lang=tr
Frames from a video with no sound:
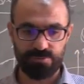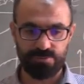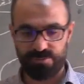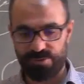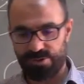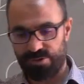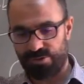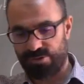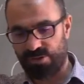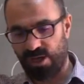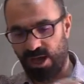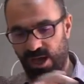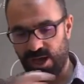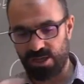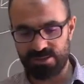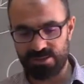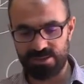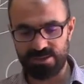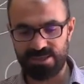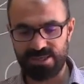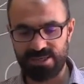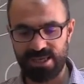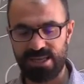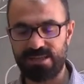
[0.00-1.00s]
e,
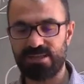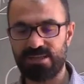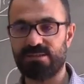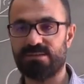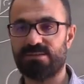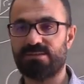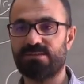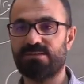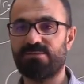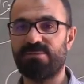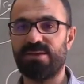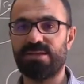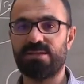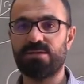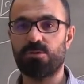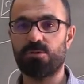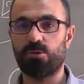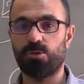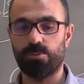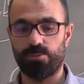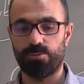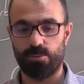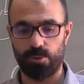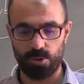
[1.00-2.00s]
dağılırken simetrik
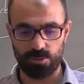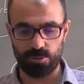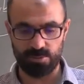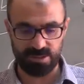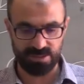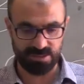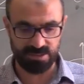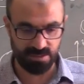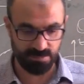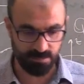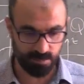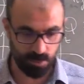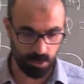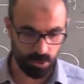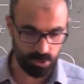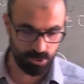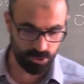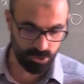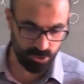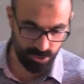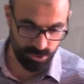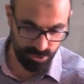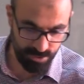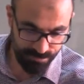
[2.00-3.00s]
olup olmadığını bir
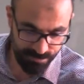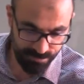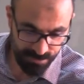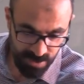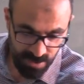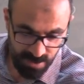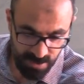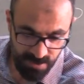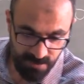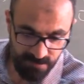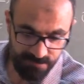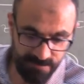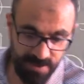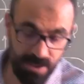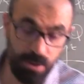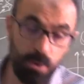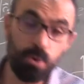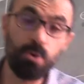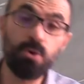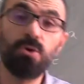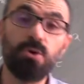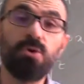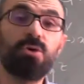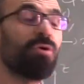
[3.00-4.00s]
ölçüdür. Ve,
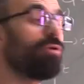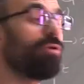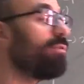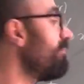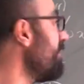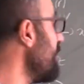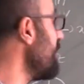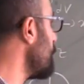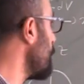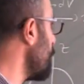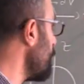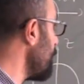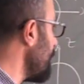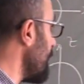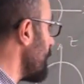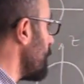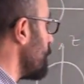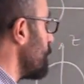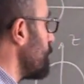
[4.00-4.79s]
ve döteron